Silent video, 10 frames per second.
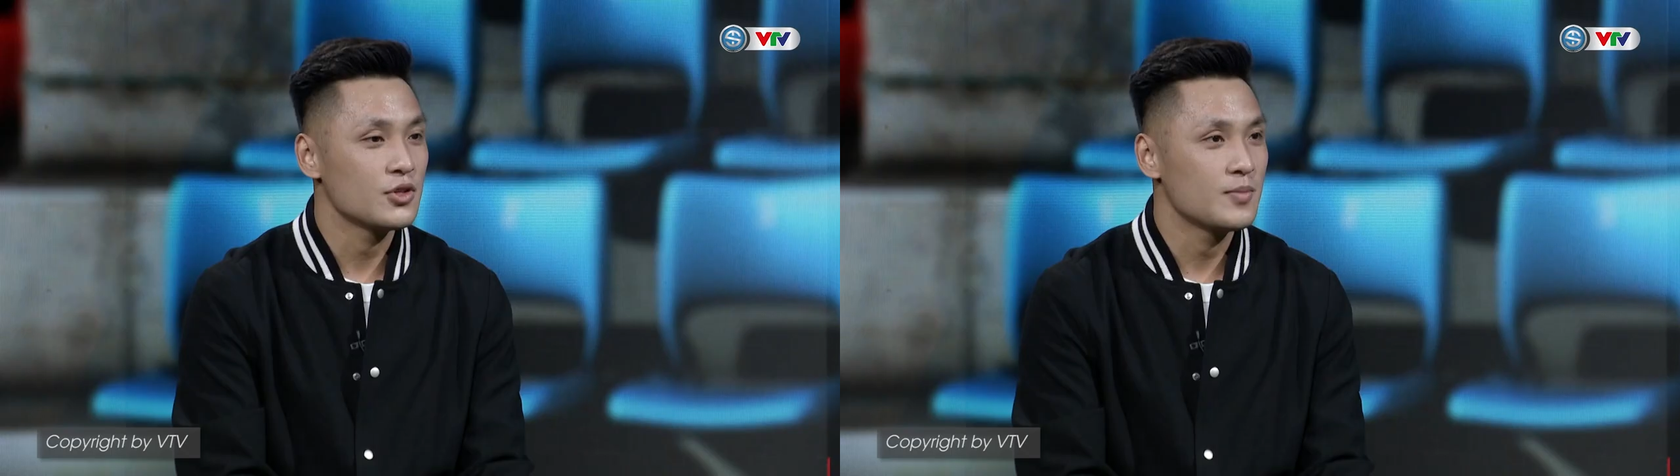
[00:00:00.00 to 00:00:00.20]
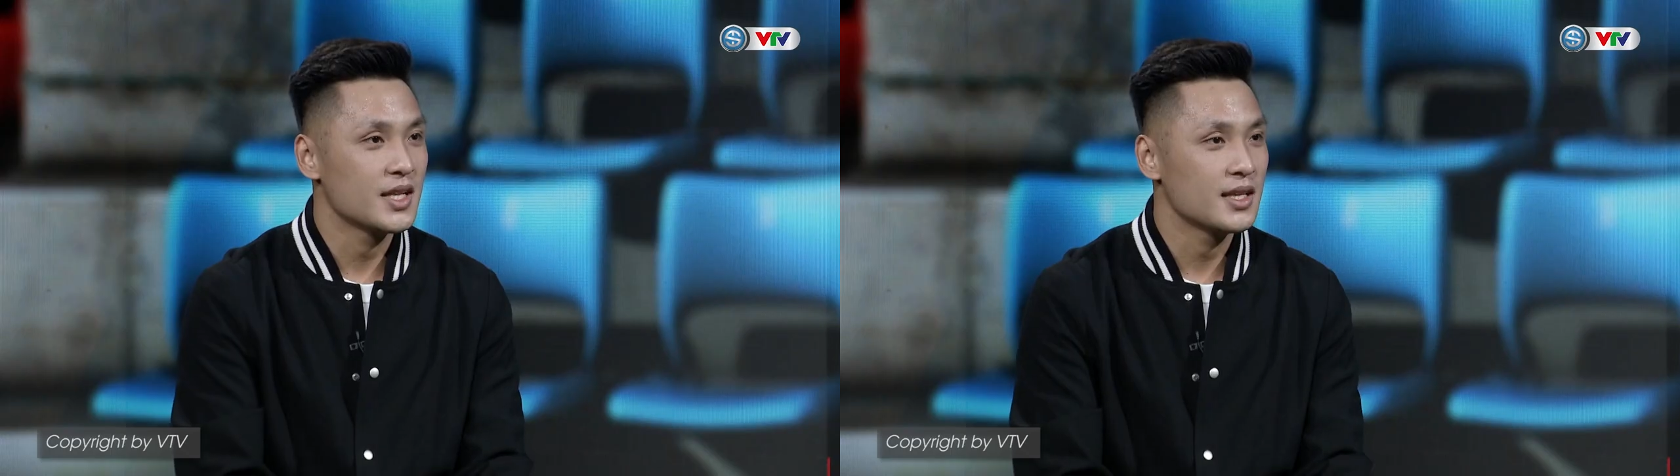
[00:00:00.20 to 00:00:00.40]

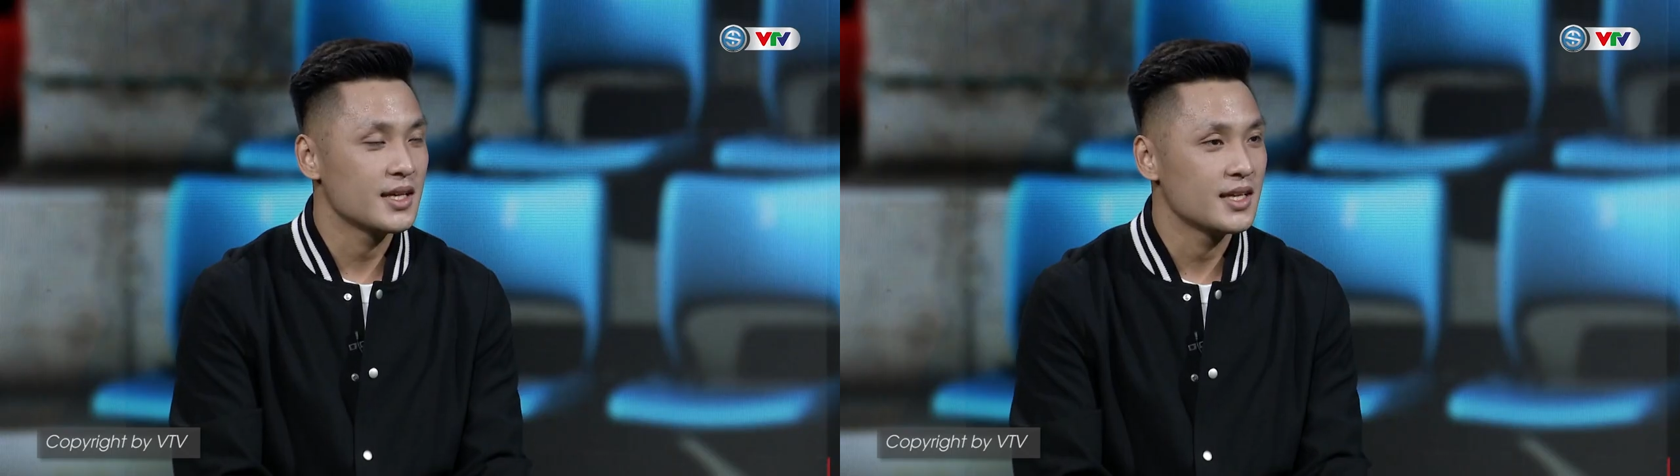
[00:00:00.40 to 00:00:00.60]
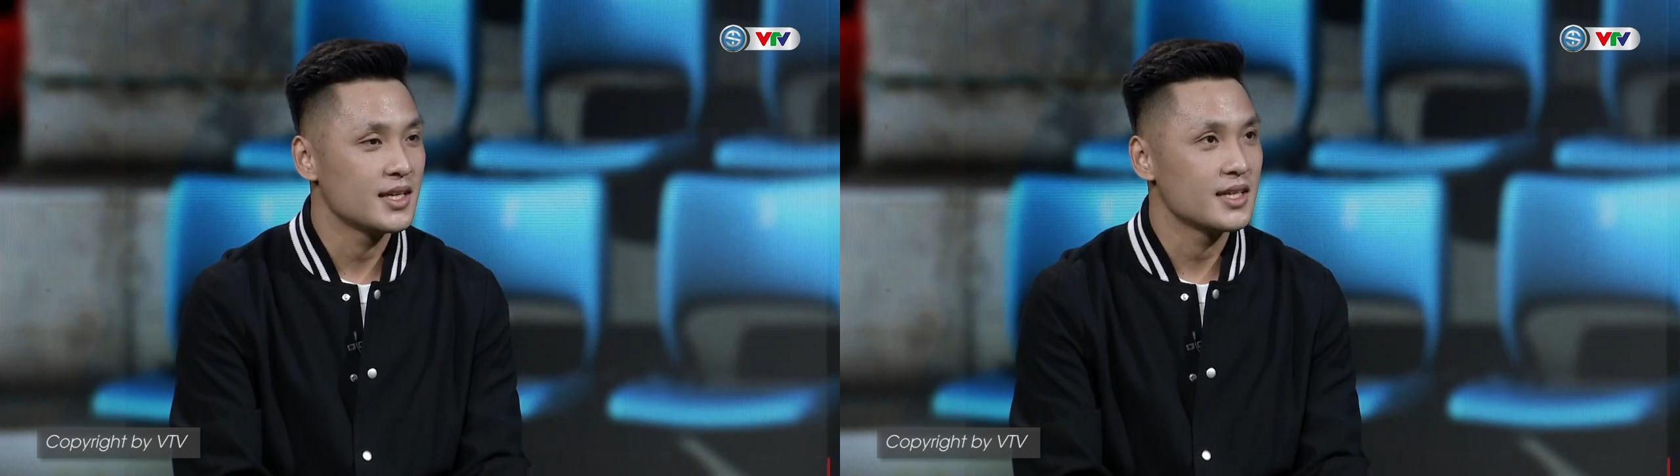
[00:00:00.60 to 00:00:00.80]
Chí Minh
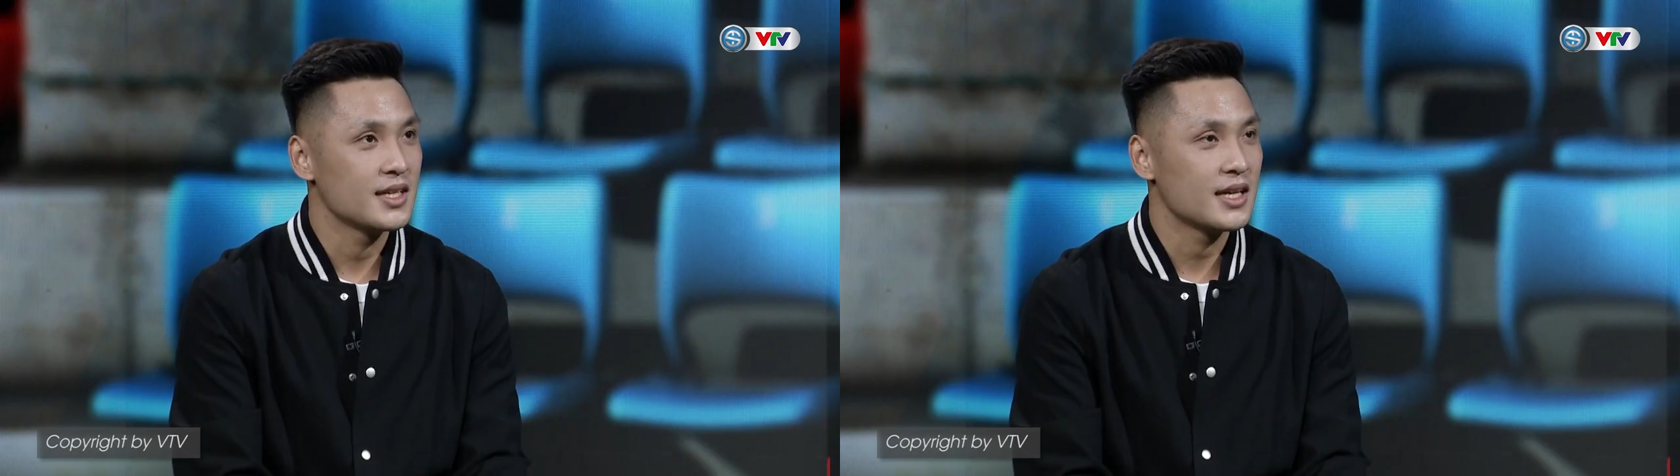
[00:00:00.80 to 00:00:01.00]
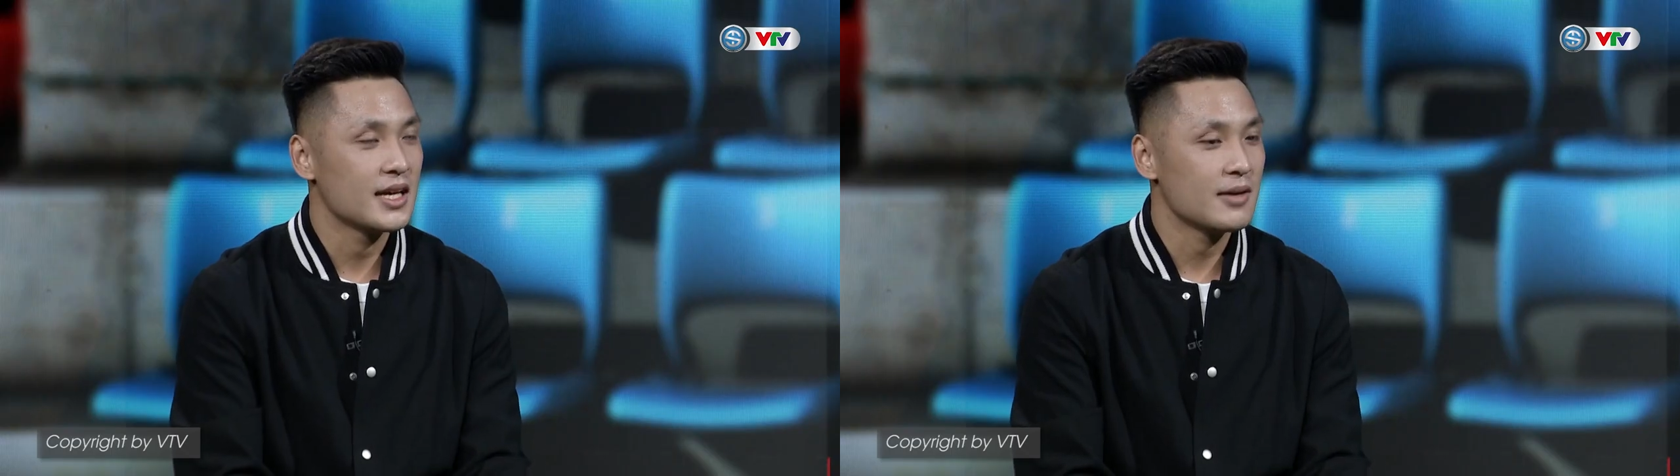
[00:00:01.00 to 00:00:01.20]
thì
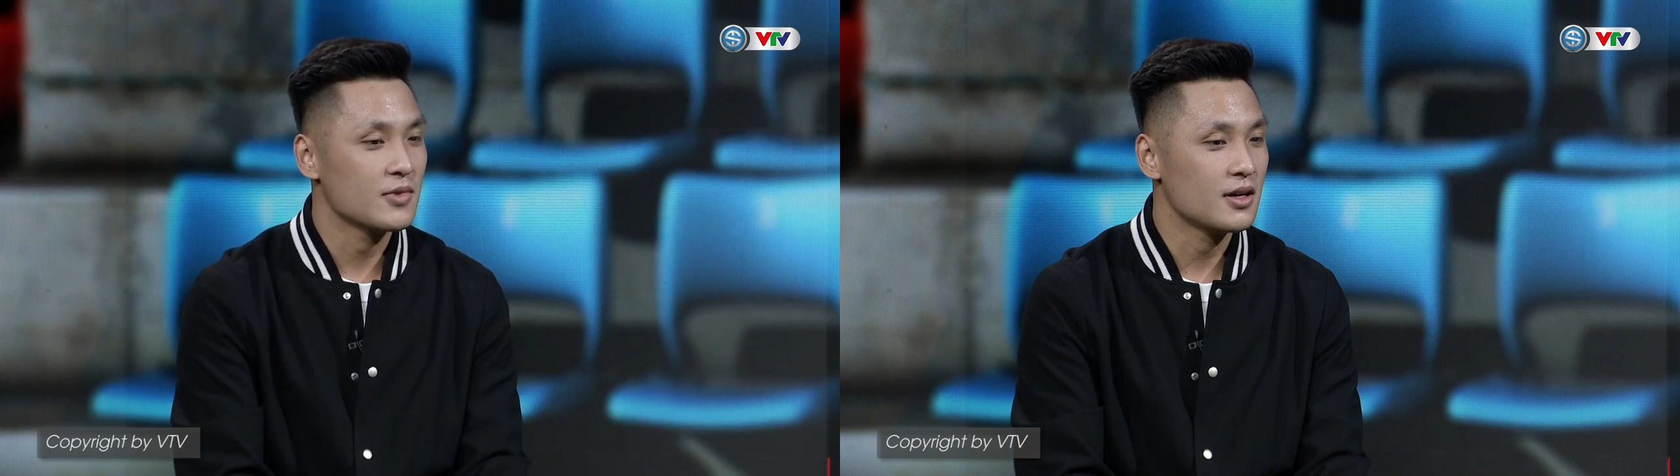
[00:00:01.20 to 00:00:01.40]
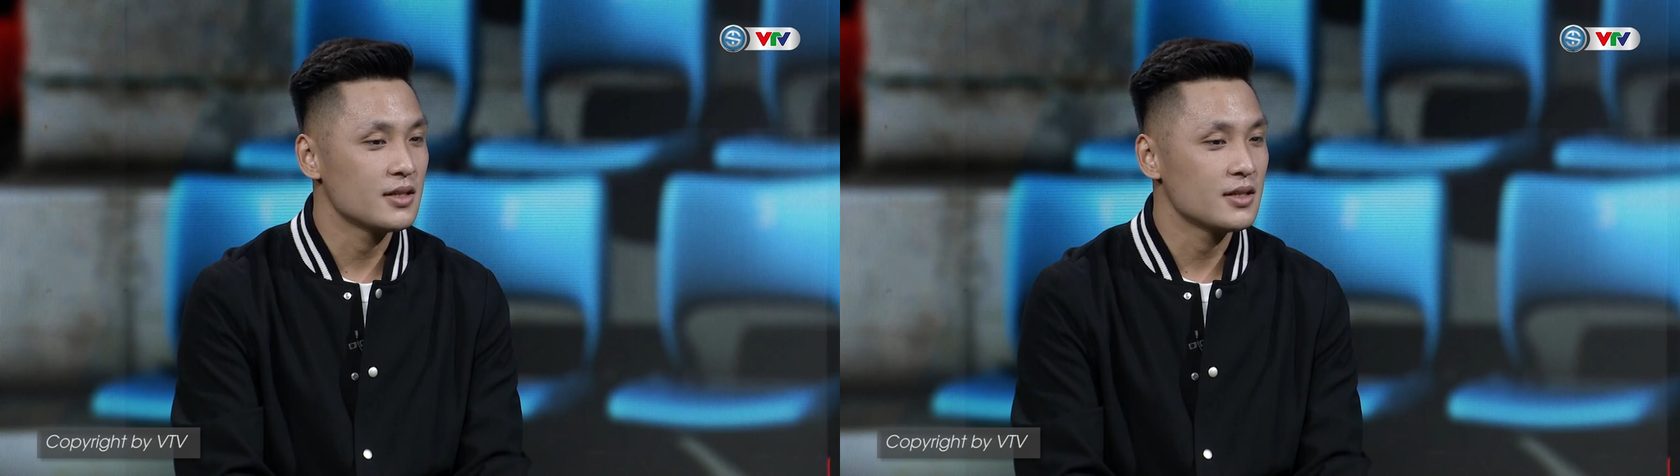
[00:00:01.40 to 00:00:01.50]
em có